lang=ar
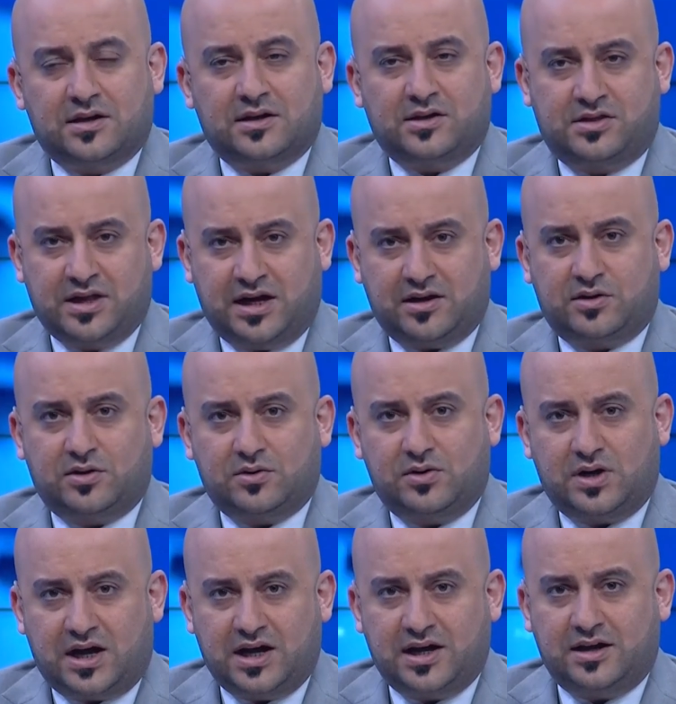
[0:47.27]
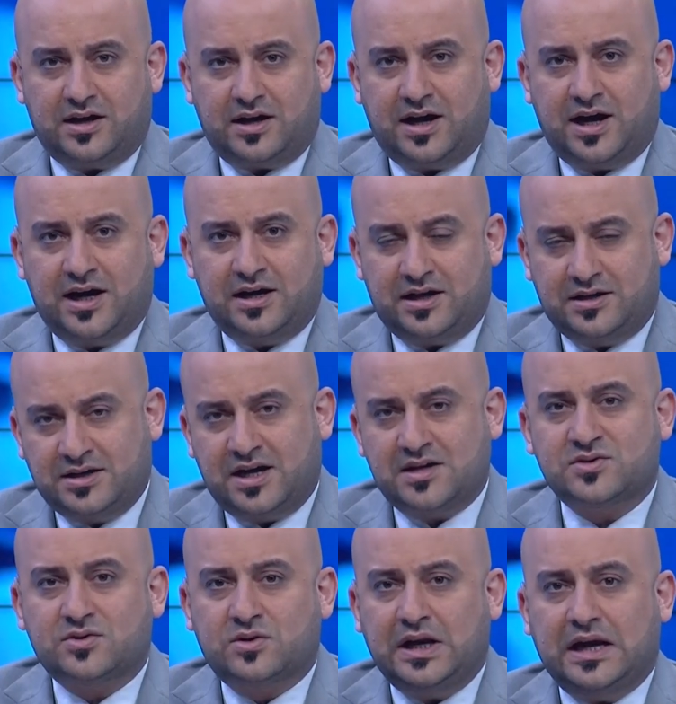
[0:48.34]
ذكروا هاي هاي
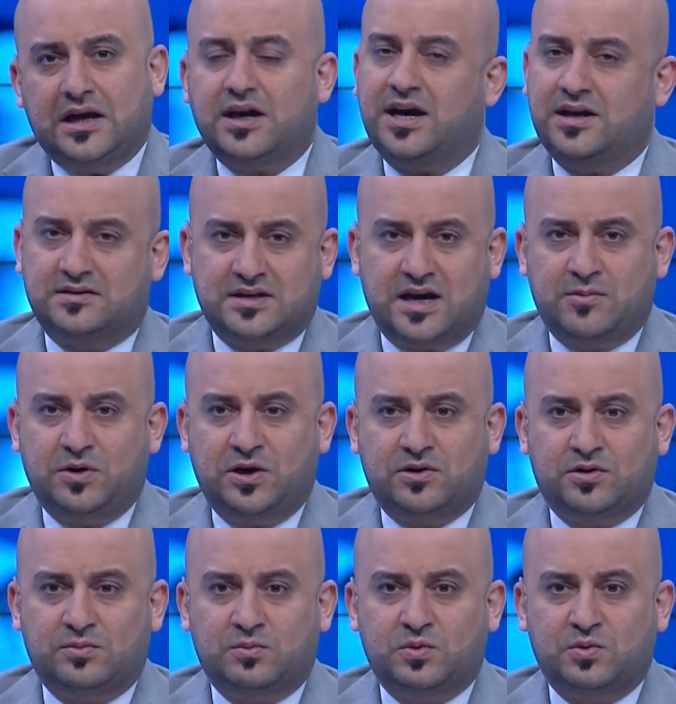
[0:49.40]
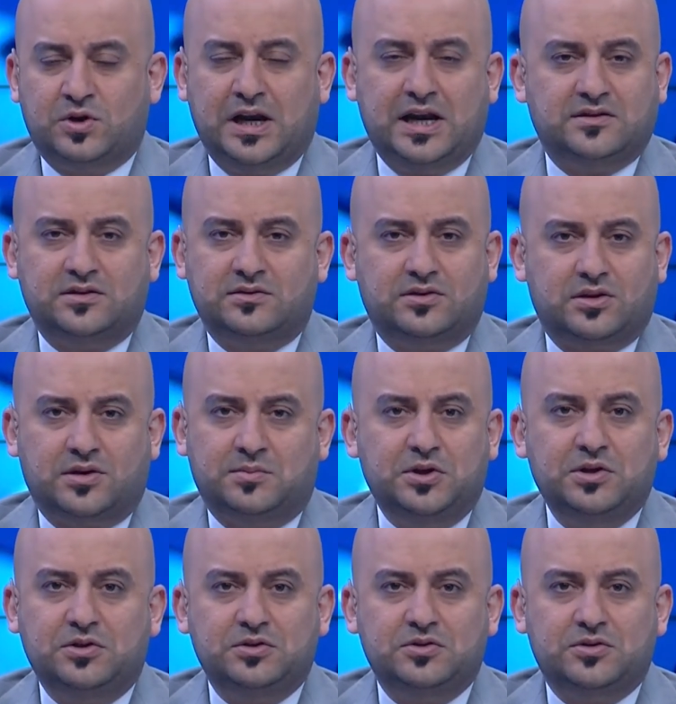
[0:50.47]
الناس كلها راح تتابعكم وكلها تنتظر من
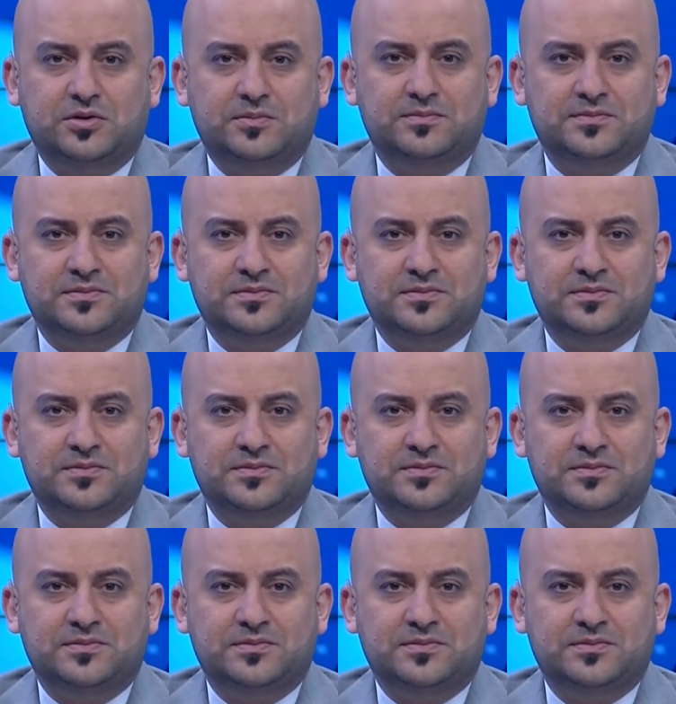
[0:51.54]
عندكم